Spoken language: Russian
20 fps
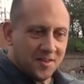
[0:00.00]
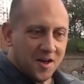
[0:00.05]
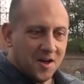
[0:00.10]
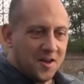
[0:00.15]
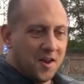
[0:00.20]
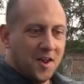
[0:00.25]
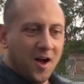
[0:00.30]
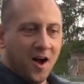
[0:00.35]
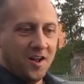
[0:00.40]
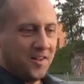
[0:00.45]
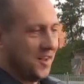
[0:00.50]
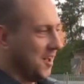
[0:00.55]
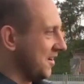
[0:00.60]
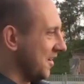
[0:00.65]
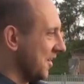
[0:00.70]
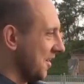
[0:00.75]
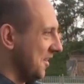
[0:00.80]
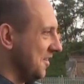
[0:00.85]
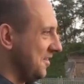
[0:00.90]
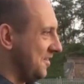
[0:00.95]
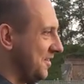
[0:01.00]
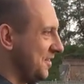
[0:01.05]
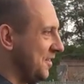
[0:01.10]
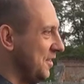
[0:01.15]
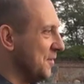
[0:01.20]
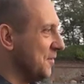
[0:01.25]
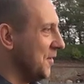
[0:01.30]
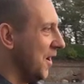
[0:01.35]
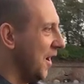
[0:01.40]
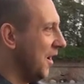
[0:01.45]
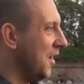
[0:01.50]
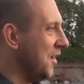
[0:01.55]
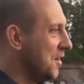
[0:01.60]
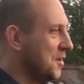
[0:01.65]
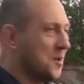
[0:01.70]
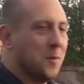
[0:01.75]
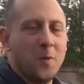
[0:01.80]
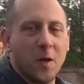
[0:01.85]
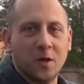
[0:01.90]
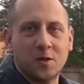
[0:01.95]
она реально красивая.
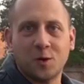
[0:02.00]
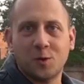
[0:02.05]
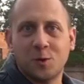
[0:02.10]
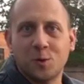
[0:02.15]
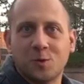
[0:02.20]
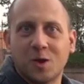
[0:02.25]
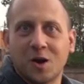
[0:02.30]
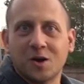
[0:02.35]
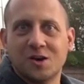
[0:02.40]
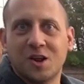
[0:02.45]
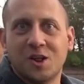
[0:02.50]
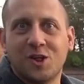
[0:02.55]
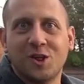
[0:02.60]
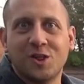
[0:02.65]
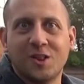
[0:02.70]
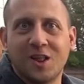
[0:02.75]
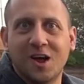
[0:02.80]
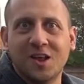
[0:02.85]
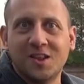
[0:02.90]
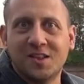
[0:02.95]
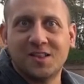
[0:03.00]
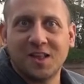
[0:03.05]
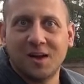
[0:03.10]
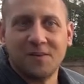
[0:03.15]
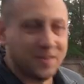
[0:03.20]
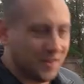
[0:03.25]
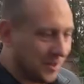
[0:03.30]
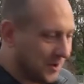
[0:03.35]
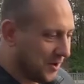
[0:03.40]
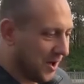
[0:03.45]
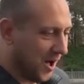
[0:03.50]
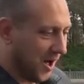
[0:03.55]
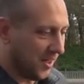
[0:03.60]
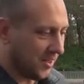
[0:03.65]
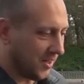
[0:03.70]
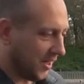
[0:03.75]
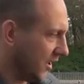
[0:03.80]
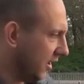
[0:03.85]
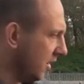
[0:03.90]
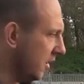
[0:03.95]
Ребята, кто также считает, ставьте
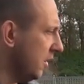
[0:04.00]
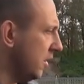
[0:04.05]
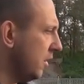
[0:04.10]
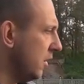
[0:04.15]
лайки.